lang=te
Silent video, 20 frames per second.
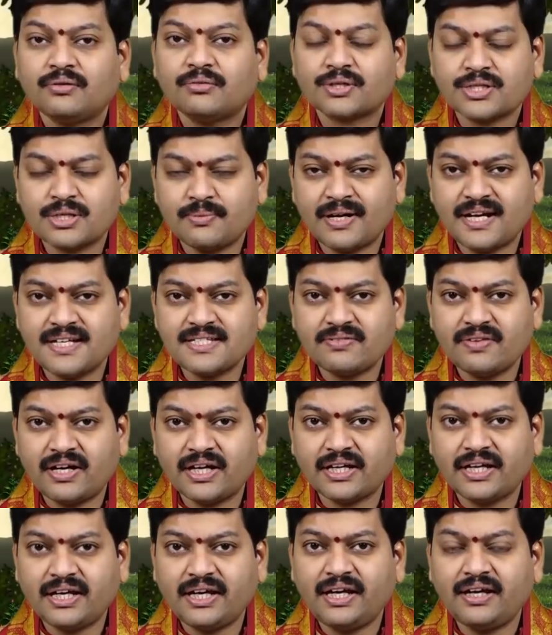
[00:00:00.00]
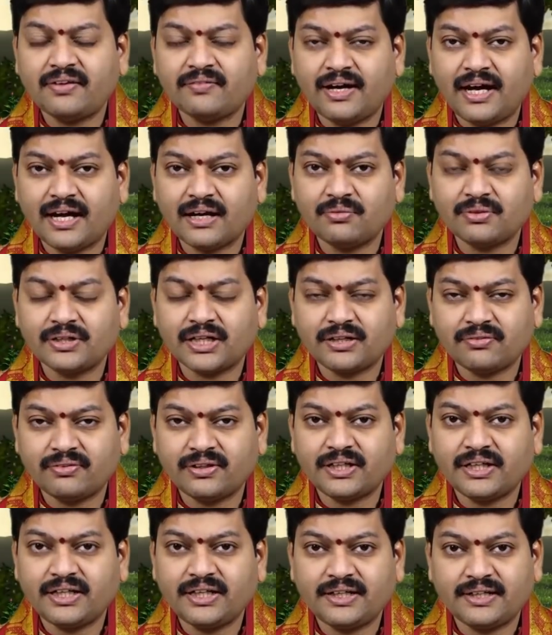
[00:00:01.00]
వృషభ రాశి వారికి ఈ వారం
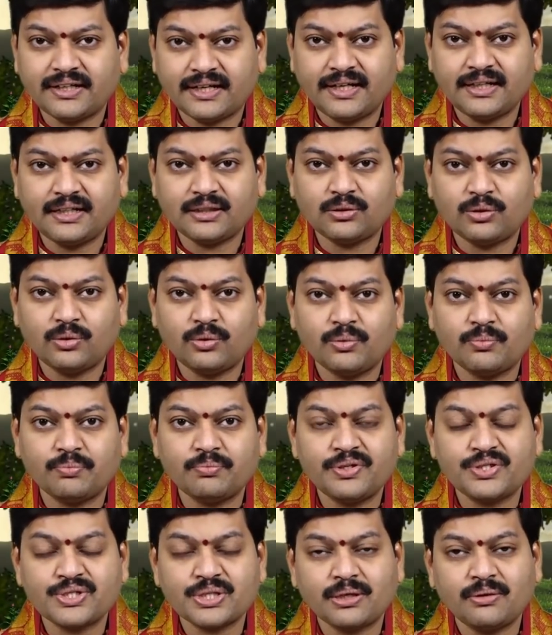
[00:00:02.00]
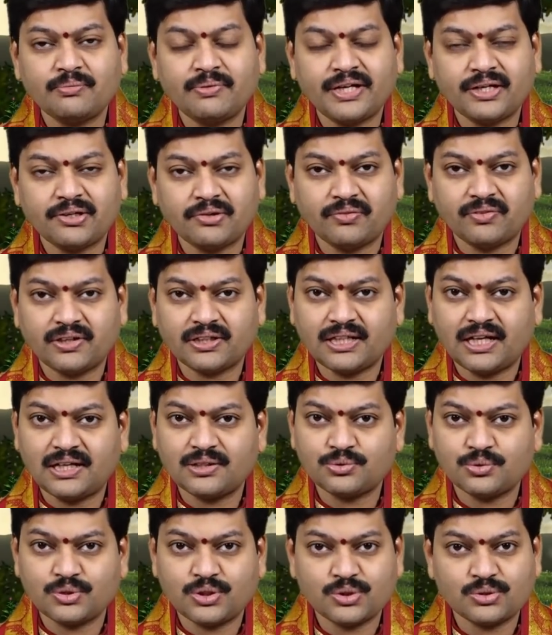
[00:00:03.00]
ఉన్నటువంటి గ్రహగతులు మిశ్రమైనటువంటి
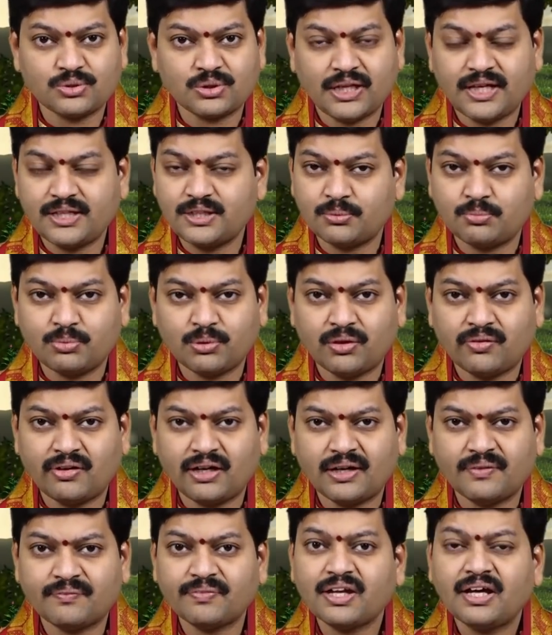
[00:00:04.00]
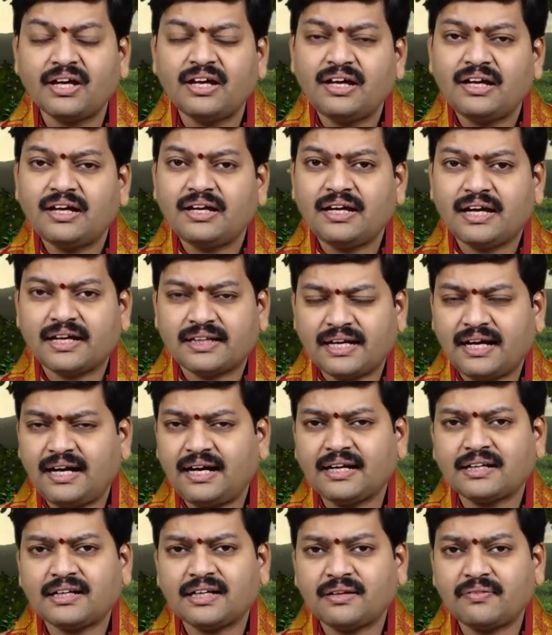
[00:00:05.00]
ఫలితాలను సూచిస్తున్నాయని చెప్పుకోవాలి
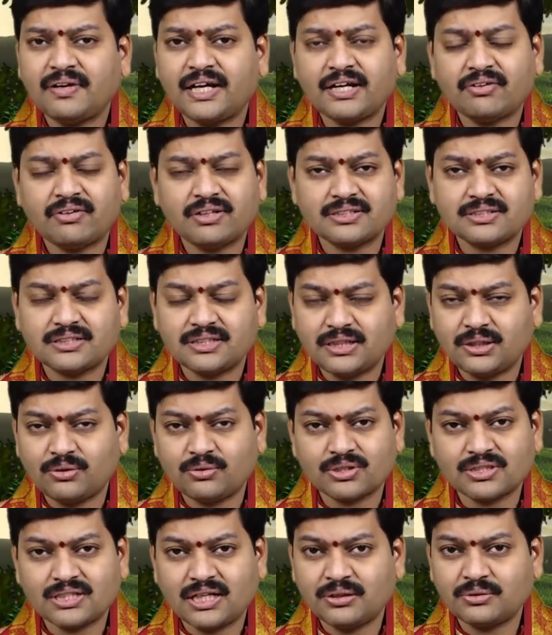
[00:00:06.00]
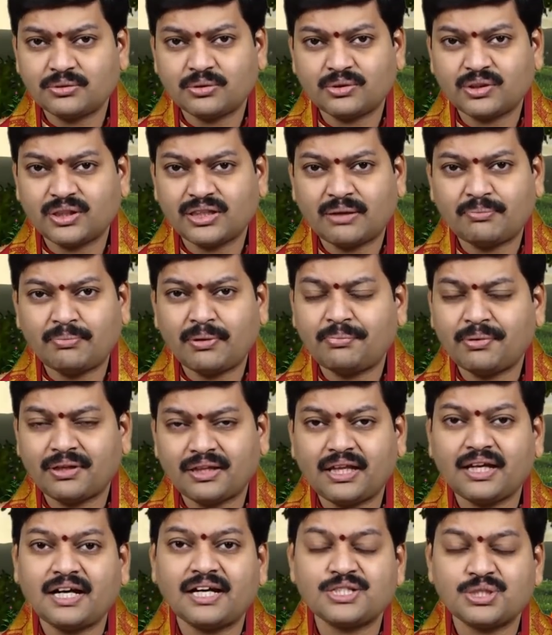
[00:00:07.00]
యథాతథమైనటువంటి స్థితి కొనసాగుతోందో తప్ప
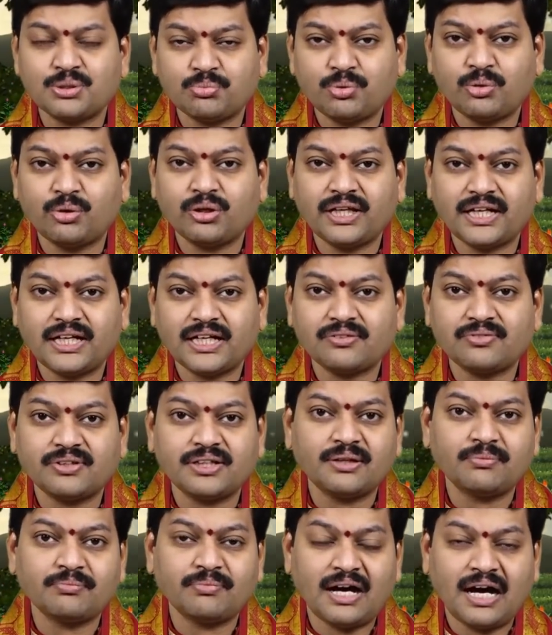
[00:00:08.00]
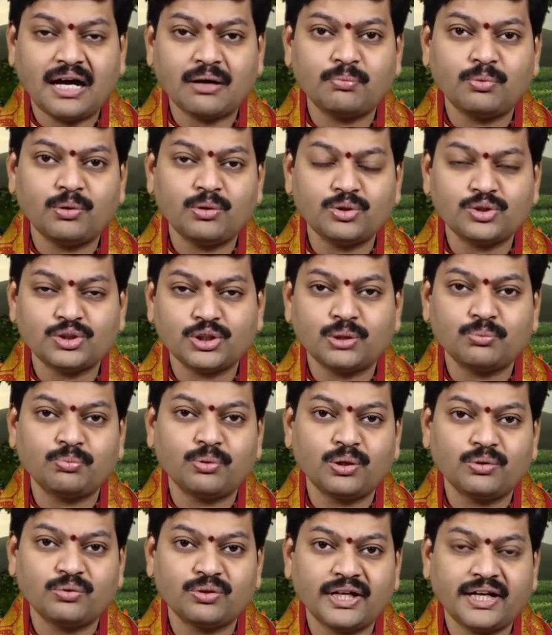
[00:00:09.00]
పెద్దగా చెప్పుకోదగినటువంటి మార్పులు
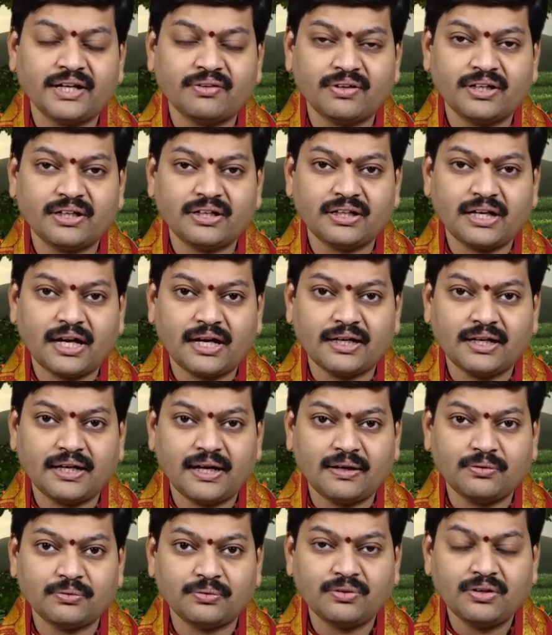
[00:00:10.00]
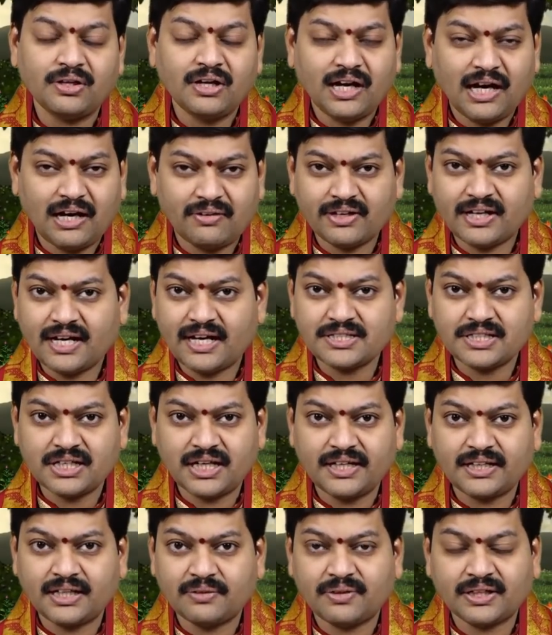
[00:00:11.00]
చెరుపులు ఉండేటువంటి దానికాను
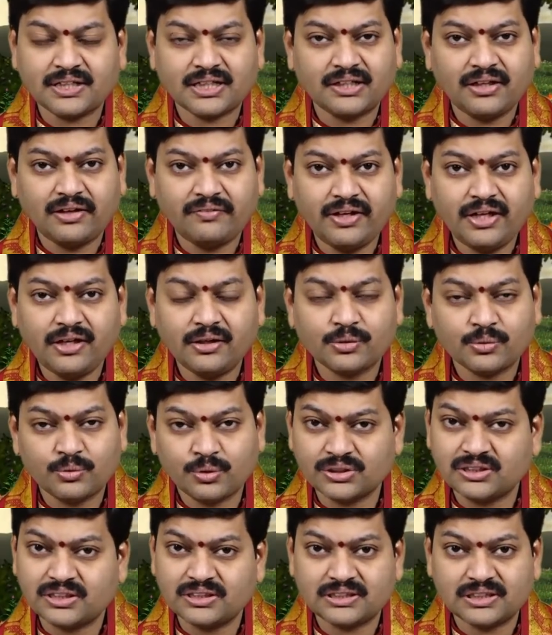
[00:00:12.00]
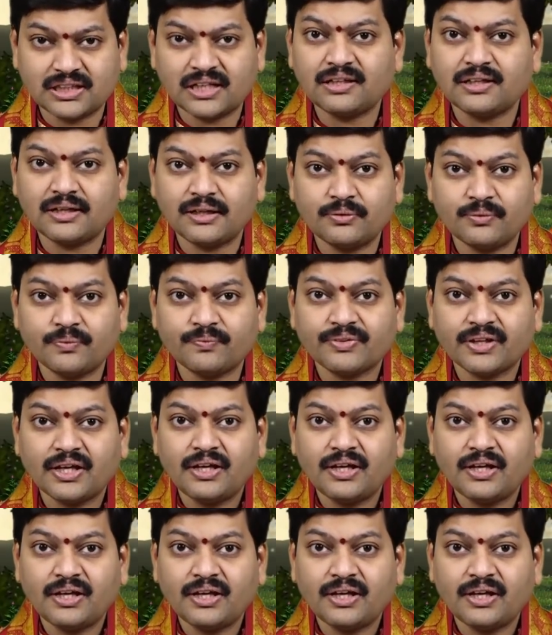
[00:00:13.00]
అవకాశాలు అయితే మాత్రం ఏవి గోచరించడం లేదు